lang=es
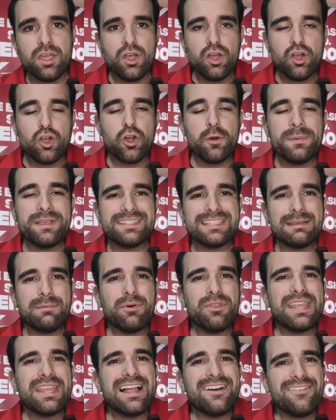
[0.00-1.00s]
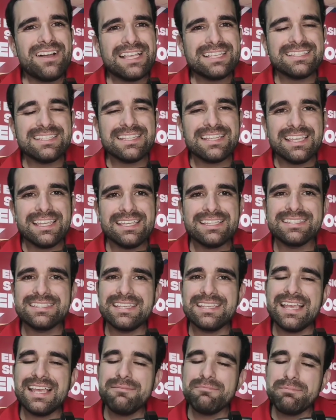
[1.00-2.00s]
Comencemos de la base que
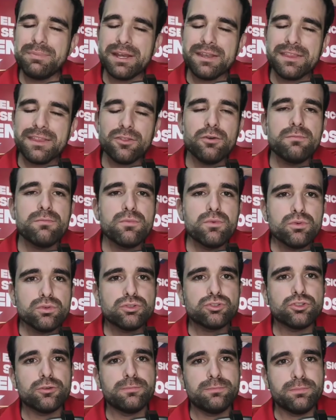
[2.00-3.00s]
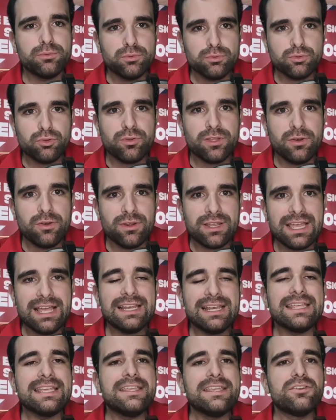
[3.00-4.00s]
se han perdido muchos puntos de
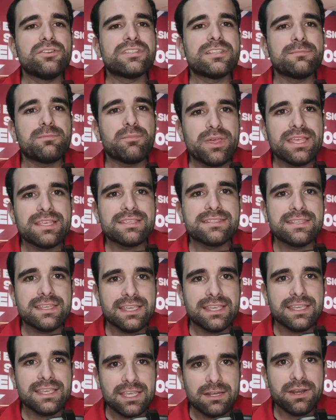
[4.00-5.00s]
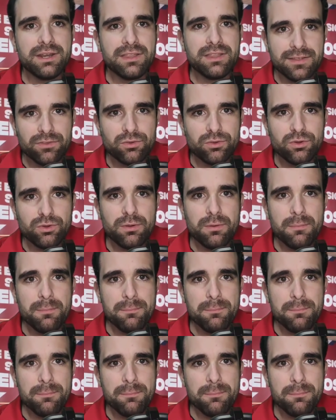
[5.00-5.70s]
local y no se pueden seguir perdiendo